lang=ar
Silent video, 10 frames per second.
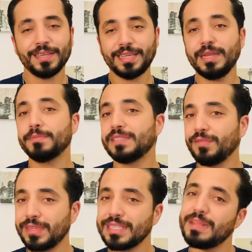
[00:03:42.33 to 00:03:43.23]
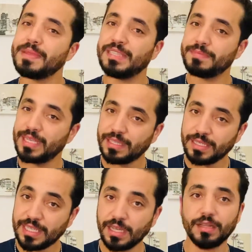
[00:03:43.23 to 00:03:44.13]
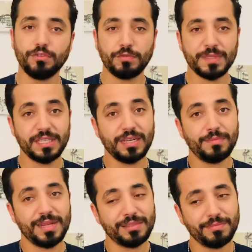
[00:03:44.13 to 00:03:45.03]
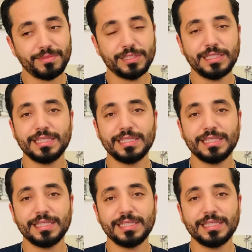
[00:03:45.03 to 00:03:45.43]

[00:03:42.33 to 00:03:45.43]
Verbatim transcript: كاين بزاف ديال الناس اللي مازال ساكن نية دونك مازال البلاد